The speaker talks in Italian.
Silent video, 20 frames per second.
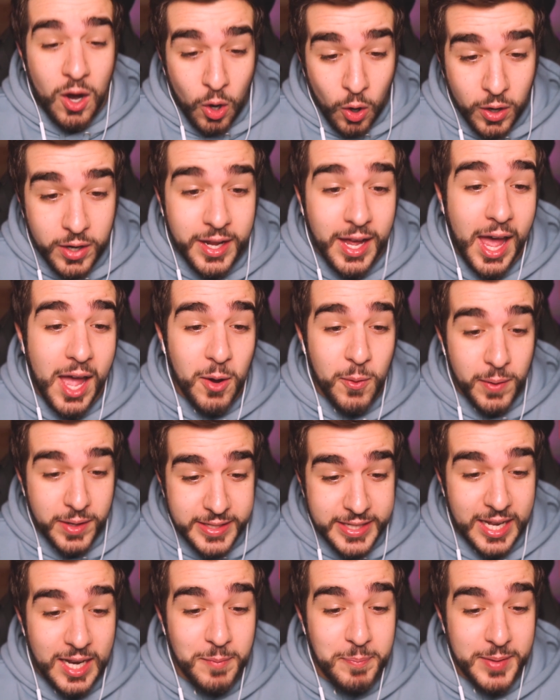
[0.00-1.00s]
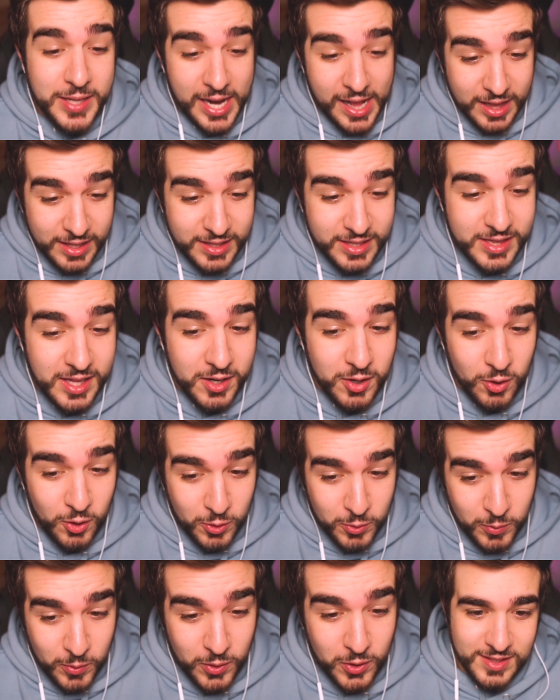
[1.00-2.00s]
Ok, quindi è il pianeta di The Clone
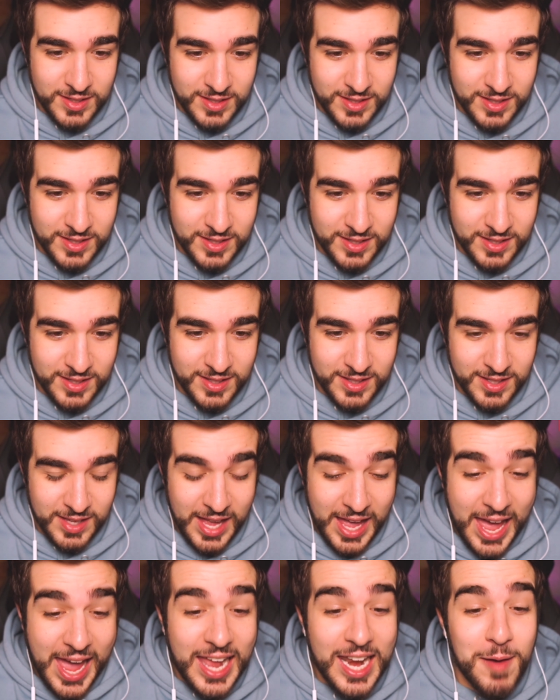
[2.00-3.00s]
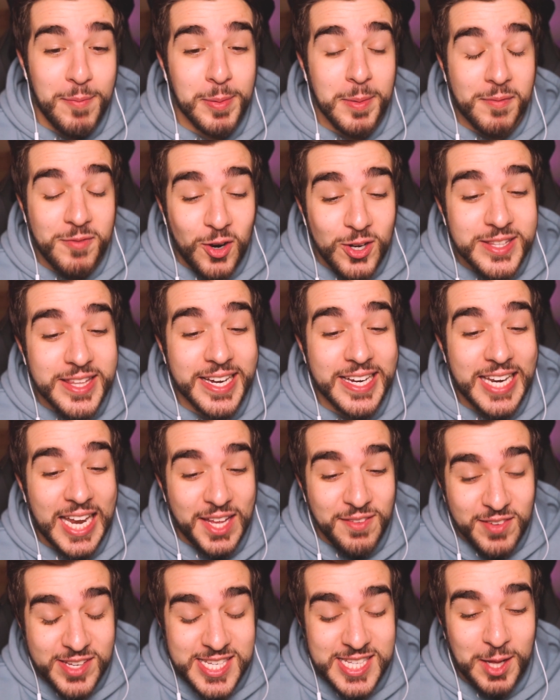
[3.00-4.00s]
Wars. È la prima volta che lei
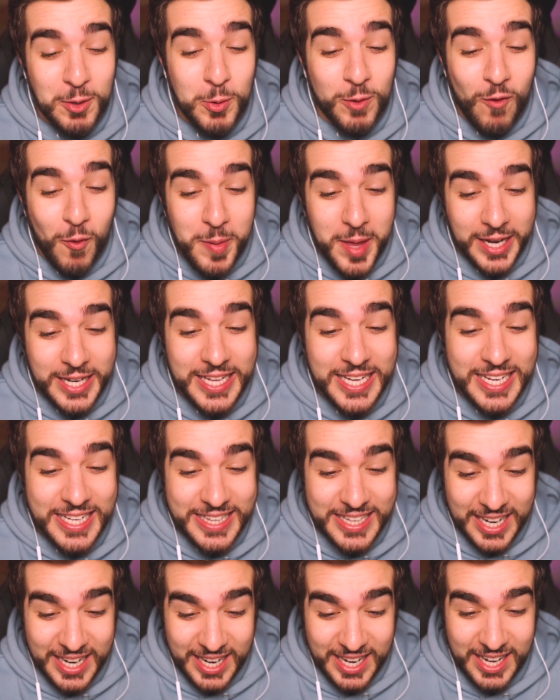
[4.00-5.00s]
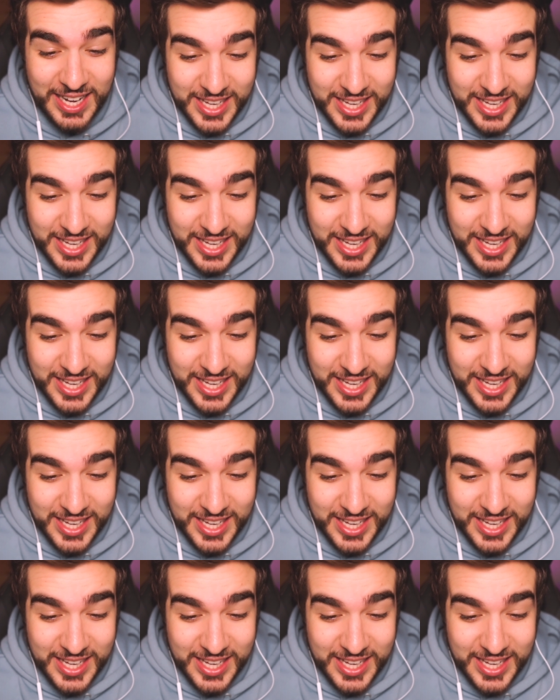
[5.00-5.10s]
visita un nuovo pianeta.